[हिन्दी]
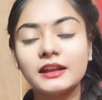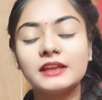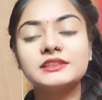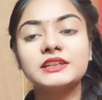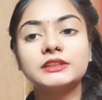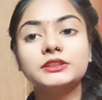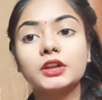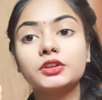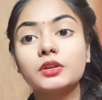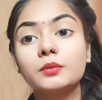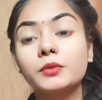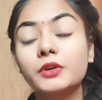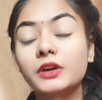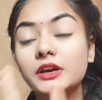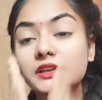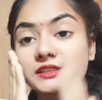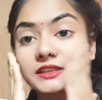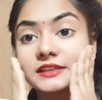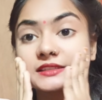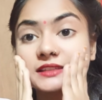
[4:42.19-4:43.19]
करना है ज़्यादा एकदम
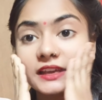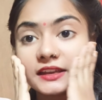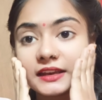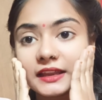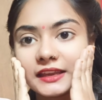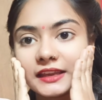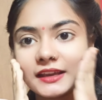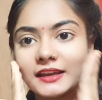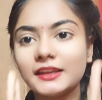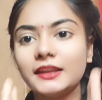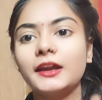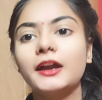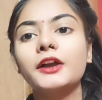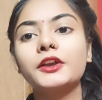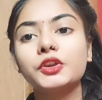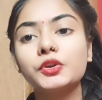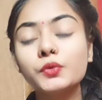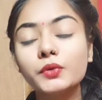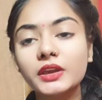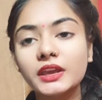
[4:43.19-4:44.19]
कस कस के नहीं
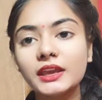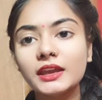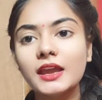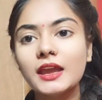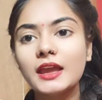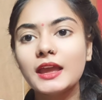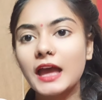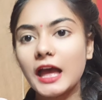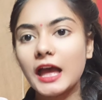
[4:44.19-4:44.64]
करिएगा क्योंकि